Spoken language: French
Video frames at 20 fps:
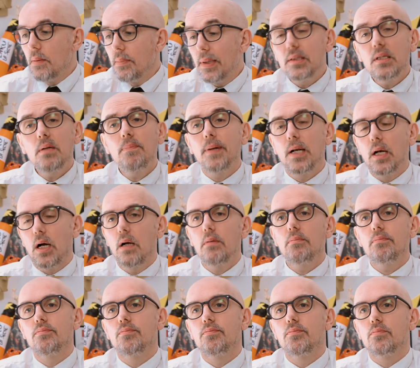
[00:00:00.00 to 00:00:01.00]
Mathilde
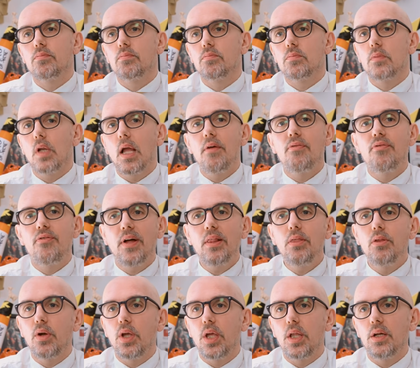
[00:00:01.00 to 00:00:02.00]
Pellerin est
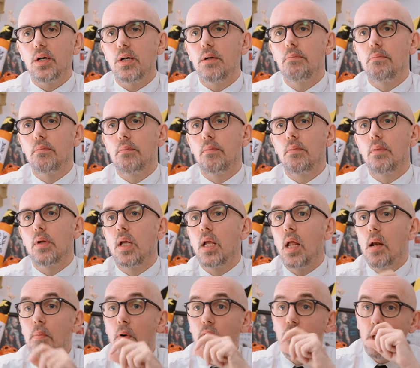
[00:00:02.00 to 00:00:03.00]
fan de Guédré. Et
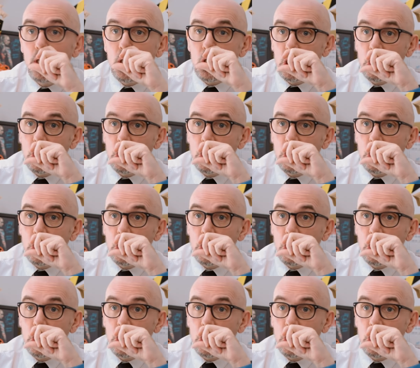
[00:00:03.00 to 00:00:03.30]
elle m'a envoyé une